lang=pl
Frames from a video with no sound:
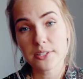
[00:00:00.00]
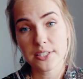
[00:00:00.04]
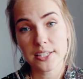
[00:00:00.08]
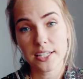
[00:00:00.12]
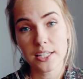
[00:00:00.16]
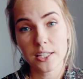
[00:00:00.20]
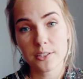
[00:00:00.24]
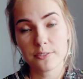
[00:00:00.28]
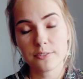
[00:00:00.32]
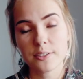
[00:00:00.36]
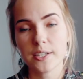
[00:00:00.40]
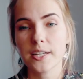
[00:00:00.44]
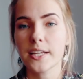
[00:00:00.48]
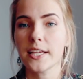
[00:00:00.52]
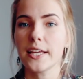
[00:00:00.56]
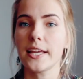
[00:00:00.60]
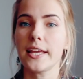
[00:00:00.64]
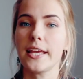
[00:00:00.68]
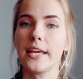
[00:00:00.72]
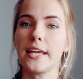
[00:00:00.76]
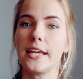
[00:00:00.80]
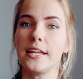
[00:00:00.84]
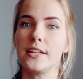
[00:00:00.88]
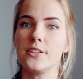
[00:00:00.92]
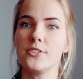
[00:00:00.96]
Mazanowa
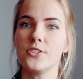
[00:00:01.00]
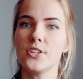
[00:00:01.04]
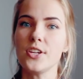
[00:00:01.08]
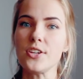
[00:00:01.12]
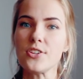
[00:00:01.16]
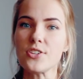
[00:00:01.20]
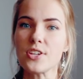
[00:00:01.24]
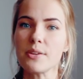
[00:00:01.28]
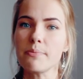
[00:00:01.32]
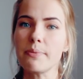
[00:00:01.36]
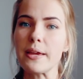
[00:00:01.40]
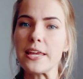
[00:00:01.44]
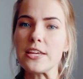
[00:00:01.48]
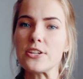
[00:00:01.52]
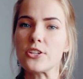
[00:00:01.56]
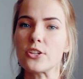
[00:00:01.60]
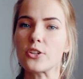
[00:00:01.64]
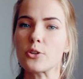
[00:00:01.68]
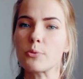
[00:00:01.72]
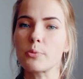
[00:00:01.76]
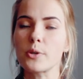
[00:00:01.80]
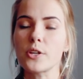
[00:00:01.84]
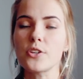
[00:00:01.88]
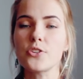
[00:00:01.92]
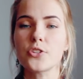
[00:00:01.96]
i dzisiaj będzie
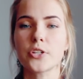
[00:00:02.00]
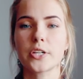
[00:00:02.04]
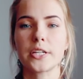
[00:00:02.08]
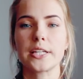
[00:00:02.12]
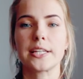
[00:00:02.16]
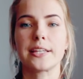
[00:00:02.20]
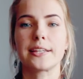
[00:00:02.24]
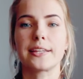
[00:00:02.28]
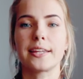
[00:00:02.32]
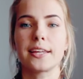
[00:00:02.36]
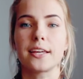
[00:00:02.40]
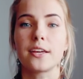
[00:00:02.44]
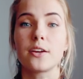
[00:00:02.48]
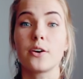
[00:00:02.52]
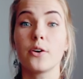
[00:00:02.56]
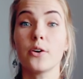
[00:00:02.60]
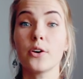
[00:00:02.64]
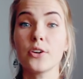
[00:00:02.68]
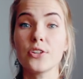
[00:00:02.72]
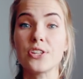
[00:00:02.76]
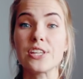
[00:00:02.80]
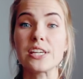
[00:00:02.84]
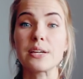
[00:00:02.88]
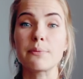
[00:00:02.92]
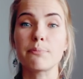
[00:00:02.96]
rubryczka
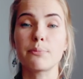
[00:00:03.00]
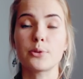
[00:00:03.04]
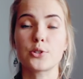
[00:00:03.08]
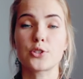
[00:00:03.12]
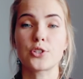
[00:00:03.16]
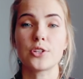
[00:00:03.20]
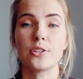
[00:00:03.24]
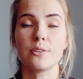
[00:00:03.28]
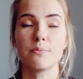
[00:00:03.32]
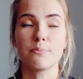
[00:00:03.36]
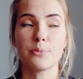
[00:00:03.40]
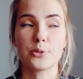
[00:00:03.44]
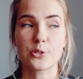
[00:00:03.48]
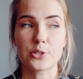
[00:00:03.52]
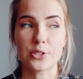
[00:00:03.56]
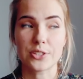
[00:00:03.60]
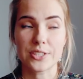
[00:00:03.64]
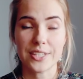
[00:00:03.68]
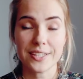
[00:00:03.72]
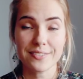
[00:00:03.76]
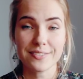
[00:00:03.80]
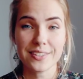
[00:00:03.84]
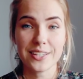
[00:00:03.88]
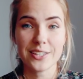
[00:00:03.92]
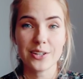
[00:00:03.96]
Tygodnik
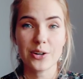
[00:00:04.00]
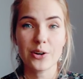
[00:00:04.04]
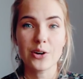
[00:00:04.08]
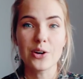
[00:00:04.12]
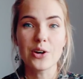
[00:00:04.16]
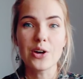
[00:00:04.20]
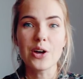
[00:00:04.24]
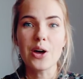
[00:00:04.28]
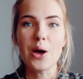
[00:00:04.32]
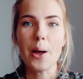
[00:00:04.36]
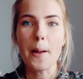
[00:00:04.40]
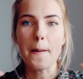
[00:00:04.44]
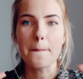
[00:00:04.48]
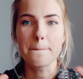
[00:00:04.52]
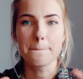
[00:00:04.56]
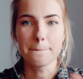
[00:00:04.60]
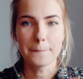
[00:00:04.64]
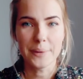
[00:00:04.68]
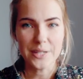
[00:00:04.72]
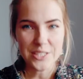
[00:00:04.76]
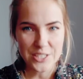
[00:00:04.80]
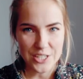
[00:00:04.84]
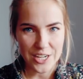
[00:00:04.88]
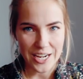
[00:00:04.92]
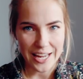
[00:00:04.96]
Pozytywnego
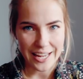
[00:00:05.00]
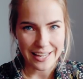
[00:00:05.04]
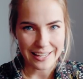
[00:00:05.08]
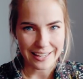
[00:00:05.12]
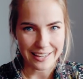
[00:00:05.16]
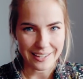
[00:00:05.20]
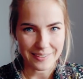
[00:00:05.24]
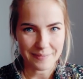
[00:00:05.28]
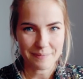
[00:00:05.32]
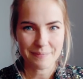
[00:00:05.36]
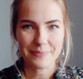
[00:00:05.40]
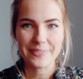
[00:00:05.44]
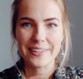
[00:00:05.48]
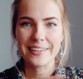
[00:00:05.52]
Myślenia.